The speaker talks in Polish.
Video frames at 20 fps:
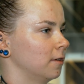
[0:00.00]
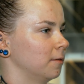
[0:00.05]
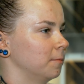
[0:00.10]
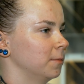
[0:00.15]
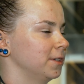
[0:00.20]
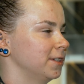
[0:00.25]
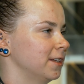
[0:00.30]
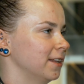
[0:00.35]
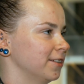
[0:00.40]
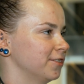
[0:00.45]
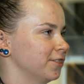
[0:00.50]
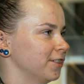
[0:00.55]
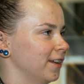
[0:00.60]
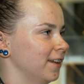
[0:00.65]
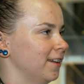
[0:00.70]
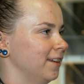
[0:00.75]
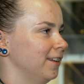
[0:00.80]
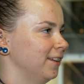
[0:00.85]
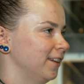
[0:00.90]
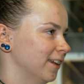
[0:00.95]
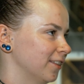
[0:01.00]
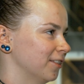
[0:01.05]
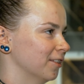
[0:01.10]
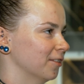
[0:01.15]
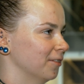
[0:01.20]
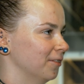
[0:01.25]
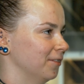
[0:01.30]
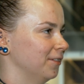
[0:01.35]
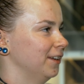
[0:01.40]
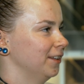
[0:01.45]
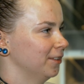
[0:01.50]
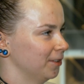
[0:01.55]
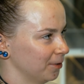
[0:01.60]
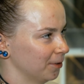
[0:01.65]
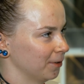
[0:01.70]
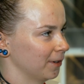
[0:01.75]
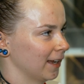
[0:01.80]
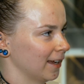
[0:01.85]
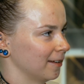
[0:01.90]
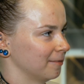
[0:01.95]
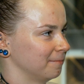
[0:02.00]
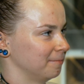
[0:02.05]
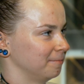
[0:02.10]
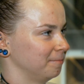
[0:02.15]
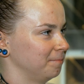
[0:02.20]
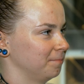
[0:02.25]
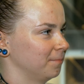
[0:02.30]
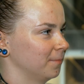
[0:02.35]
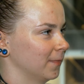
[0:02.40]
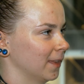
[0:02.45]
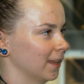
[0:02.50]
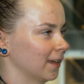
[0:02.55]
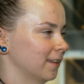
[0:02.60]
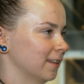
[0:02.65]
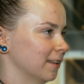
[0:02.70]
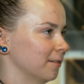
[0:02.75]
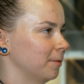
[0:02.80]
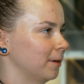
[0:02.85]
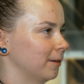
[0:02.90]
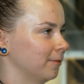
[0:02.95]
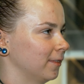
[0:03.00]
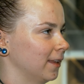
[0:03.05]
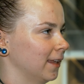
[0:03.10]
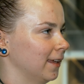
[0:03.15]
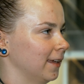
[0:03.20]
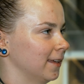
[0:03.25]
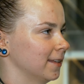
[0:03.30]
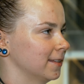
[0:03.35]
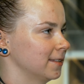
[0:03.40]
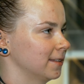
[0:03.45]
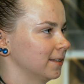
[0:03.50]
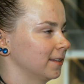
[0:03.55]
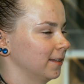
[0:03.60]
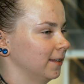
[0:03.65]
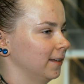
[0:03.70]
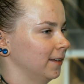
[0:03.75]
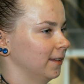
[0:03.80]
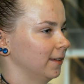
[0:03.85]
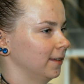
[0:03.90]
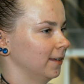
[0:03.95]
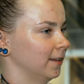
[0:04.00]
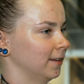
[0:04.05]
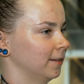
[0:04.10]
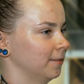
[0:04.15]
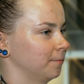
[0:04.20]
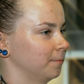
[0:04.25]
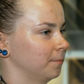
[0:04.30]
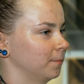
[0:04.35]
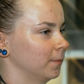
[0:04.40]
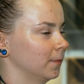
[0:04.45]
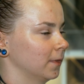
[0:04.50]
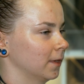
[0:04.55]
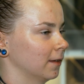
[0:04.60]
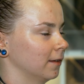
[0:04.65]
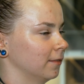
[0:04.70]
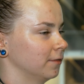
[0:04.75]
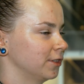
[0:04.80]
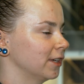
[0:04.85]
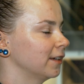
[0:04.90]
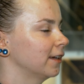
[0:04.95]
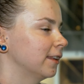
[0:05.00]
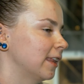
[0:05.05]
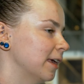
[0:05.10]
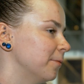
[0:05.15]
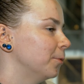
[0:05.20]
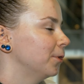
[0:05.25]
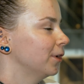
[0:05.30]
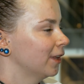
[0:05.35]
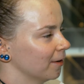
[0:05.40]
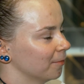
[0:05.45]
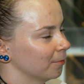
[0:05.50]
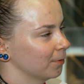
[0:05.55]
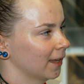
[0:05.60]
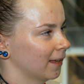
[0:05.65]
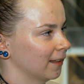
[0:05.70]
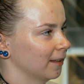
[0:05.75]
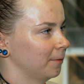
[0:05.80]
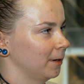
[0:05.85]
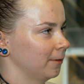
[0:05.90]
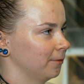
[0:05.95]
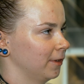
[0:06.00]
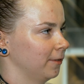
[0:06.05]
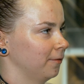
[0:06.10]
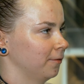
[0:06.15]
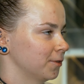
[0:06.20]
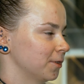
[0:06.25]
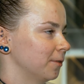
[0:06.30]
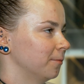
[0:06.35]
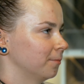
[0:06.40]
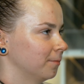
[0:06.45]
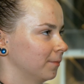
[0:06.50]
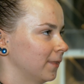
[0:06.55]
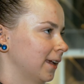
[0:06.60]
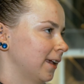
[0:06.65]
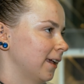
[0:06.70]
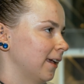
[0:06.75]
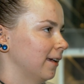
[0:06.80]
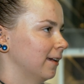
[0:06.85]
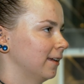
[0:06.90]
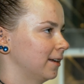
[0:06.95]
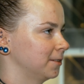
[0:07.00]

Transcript: Myślę, że jedno i drugie tak naprawdę jest. Y, dzięki temu i temu tak naprawdę są takie